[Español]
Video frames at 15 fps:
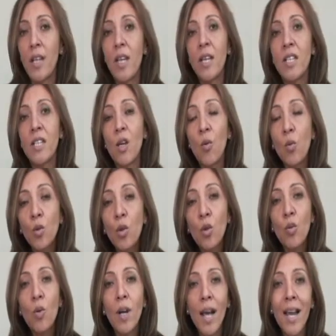En segundo
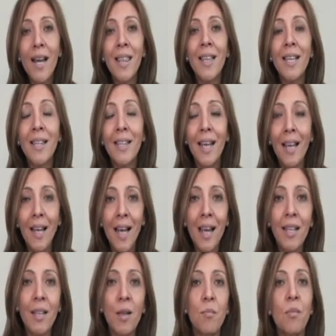lugar,
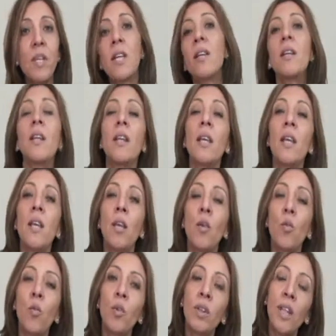destacar también
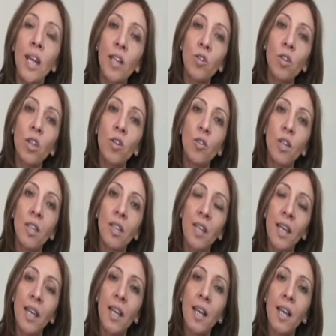eh, un dato que nos
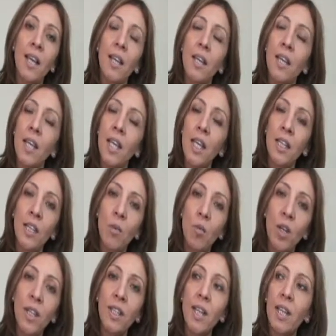entrega esta
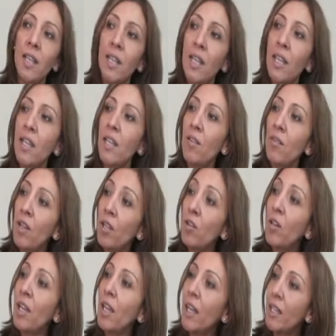muestra que tiene que ver
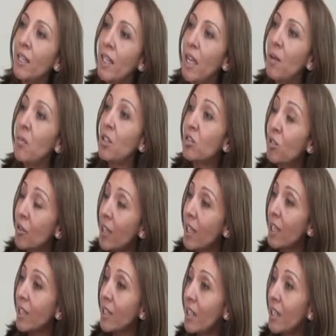con la cantidad de personas
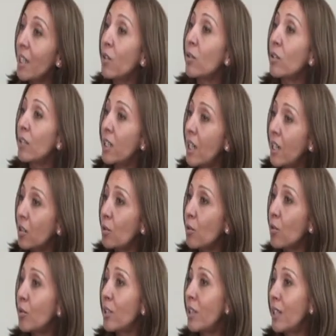que tiene
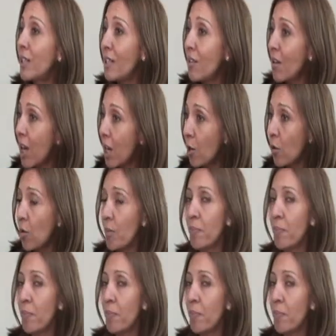contrato de trabajo.